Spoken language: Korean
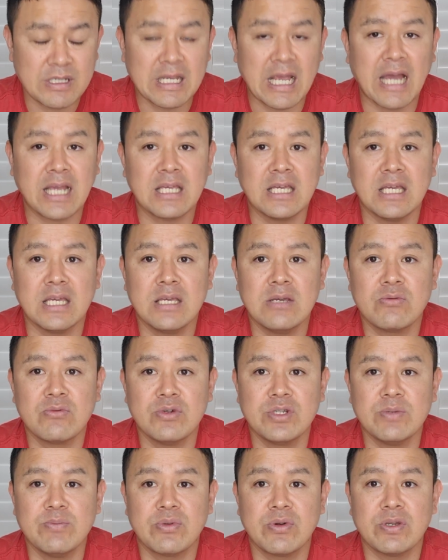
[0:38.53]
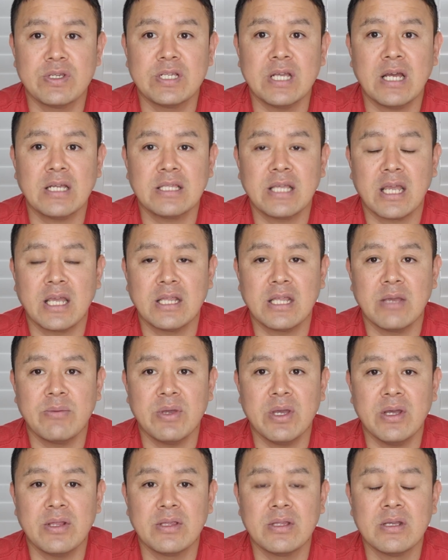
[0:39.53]
양이 90% 이상 되게
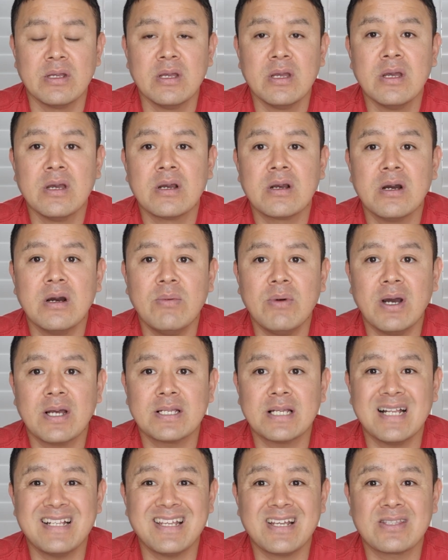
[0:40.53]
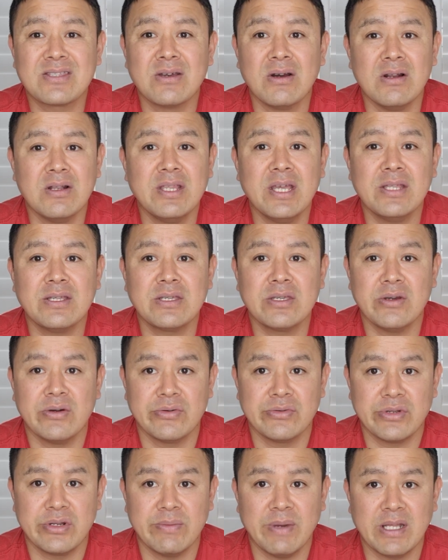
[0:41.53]
되면 커버가 살짝 덜 되는
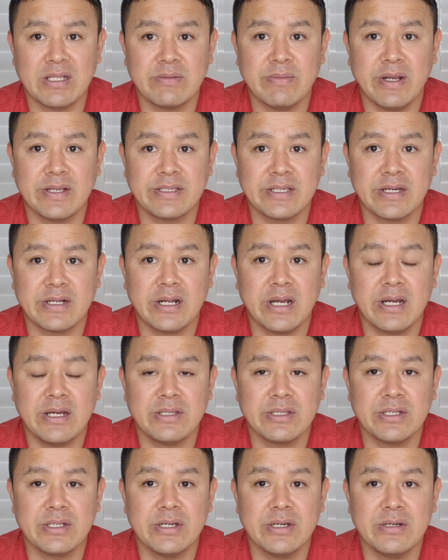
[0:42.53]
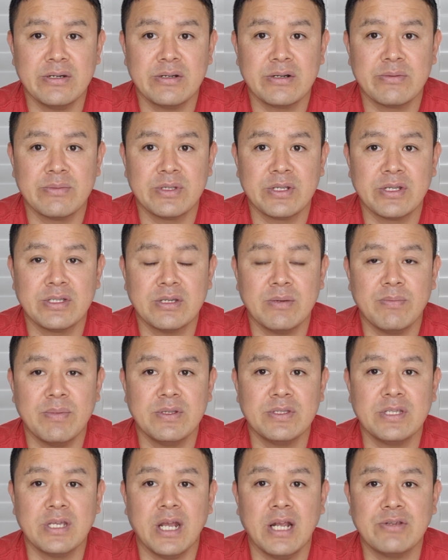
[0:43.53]
경우들이 많이 발생을 하거든요. 그럼 이제 첫
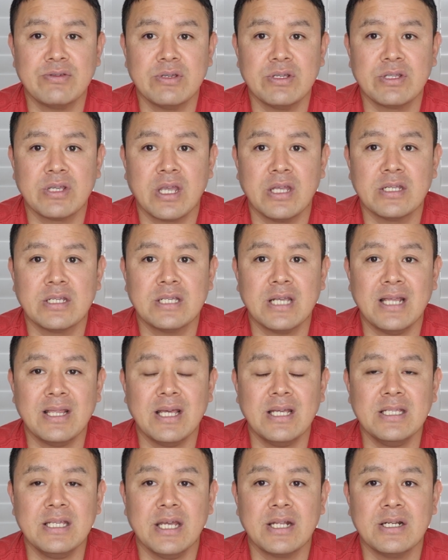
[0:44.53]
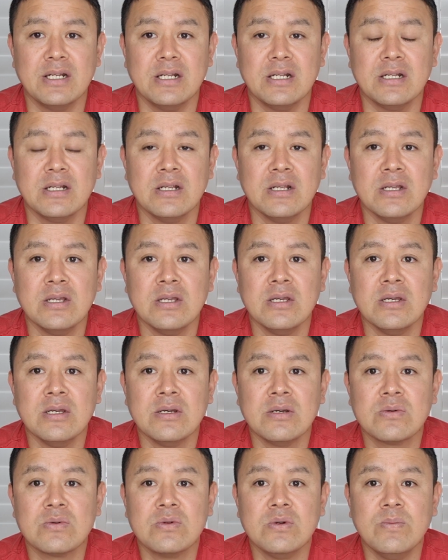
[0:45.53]
번째 할 수 있는 게 이제 산화제를
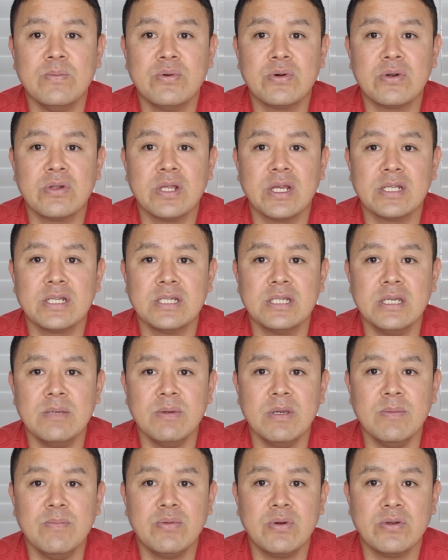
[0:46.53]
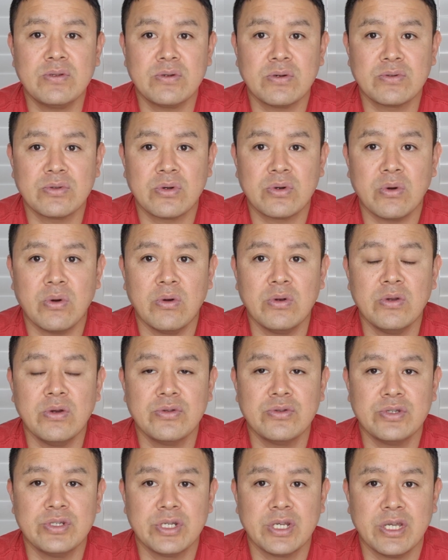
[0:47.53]
9% 내지 12% 정도로
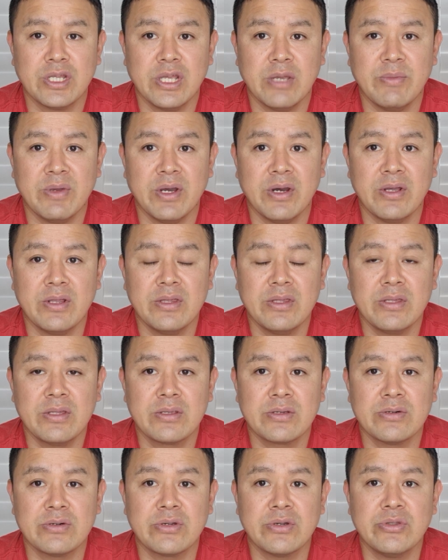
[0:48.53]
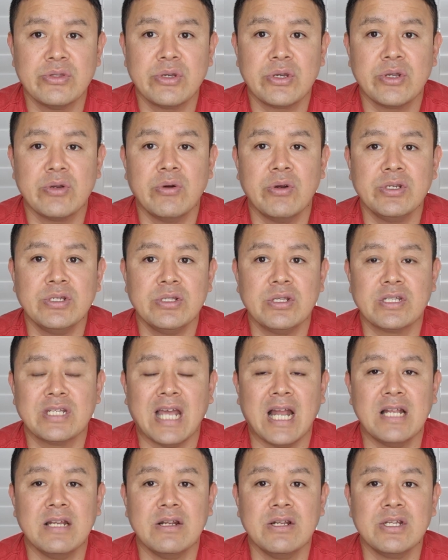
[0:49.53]
올려주시게 되면 그 큐테클이 훨씬 더
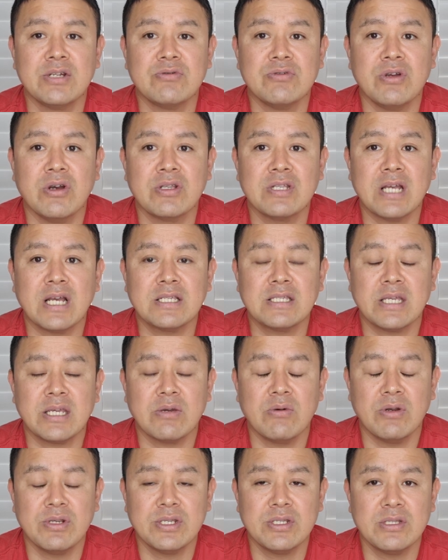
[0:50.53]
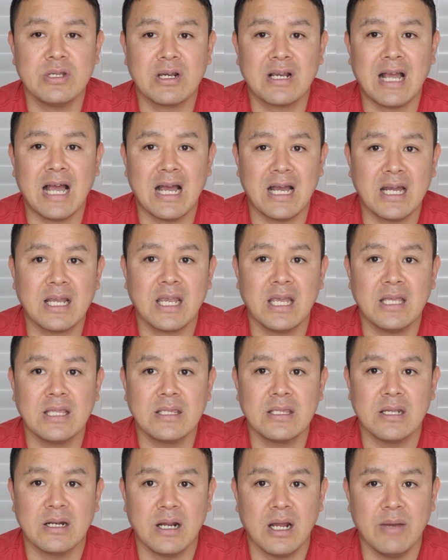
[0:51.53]
잘 열리고요. 착색이 훨씬 더 강하게
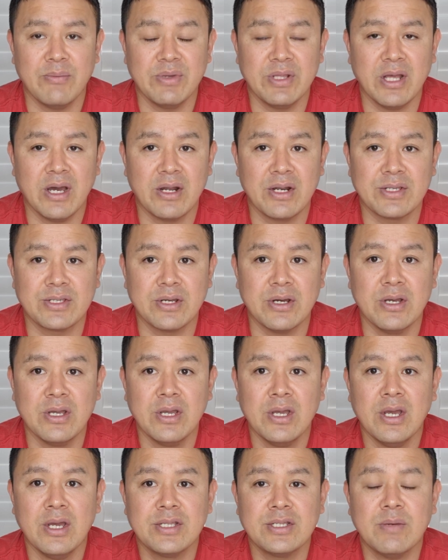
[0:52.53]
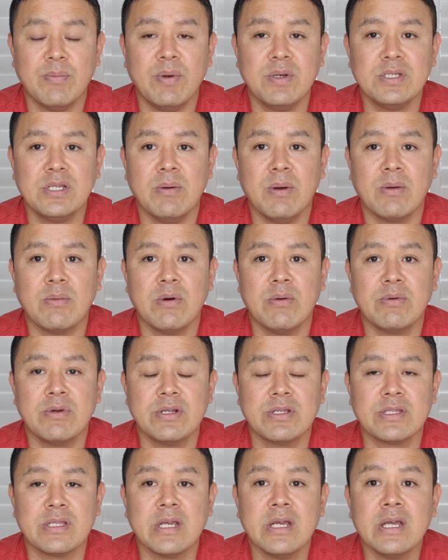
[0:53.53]
들어갑니다. 그래서 첫 번째
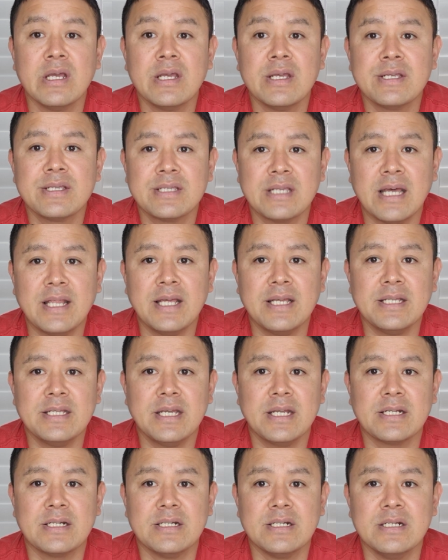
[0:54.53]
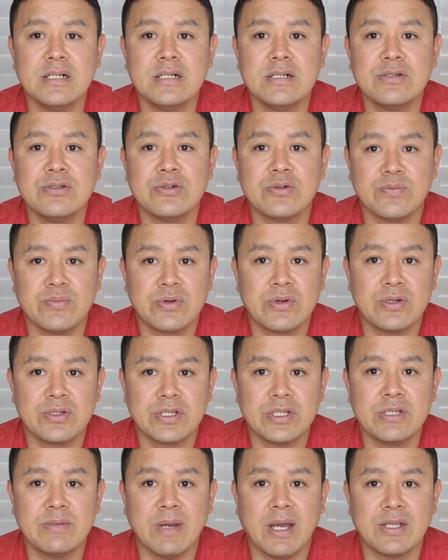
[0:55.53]
방법은 산화제를 6%를
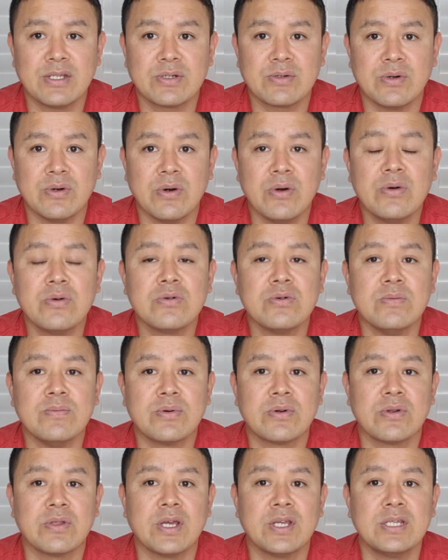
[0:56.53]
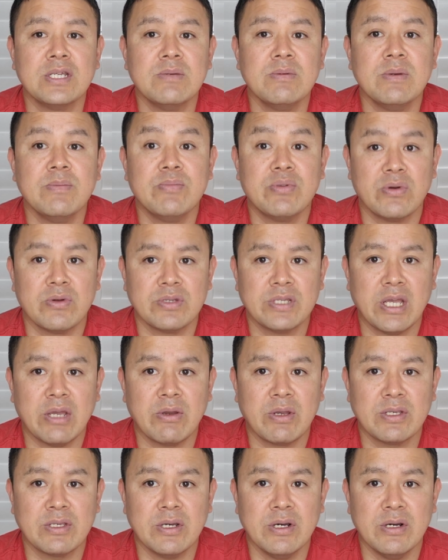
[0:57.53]
쓰지 마시고 9%나 12%를
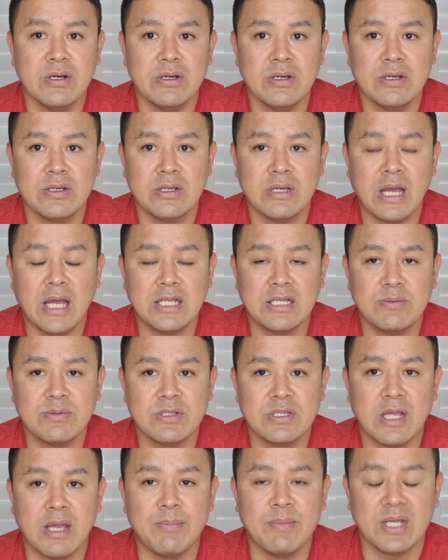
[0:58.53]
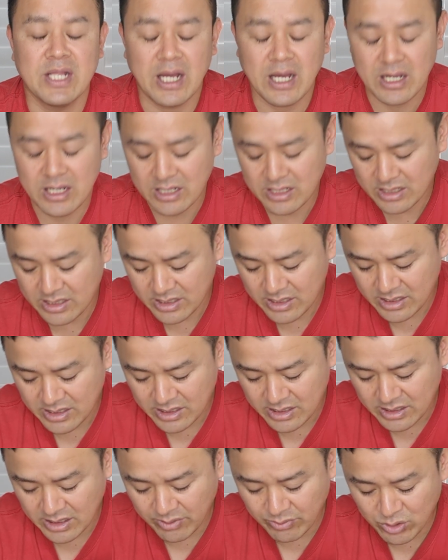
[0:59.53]
사용해서 하시면 됩니다.
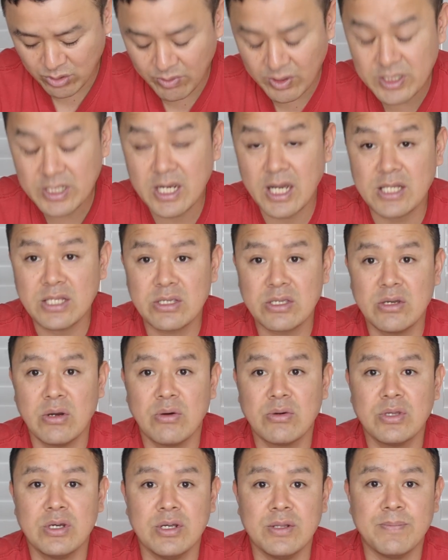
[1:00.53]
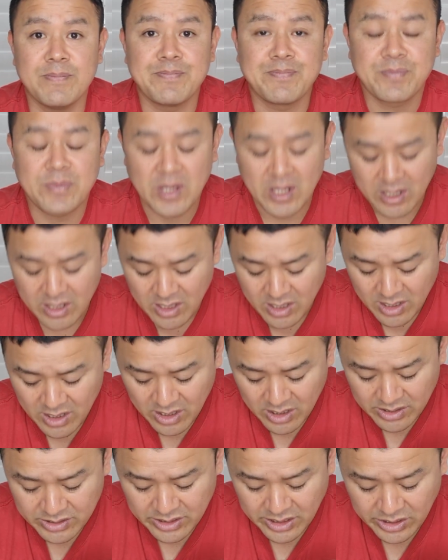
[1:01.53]
그 다음 두 번째 같은 경우는
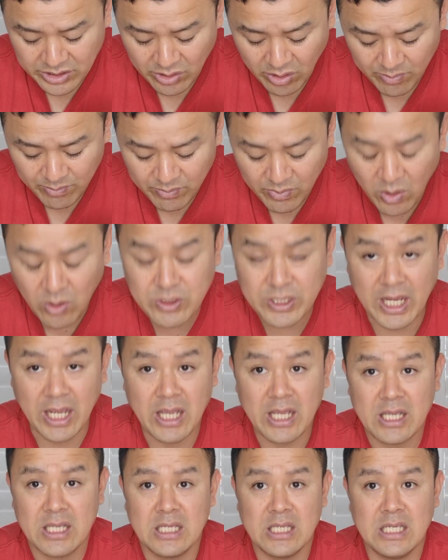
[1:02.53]
이제 연모제,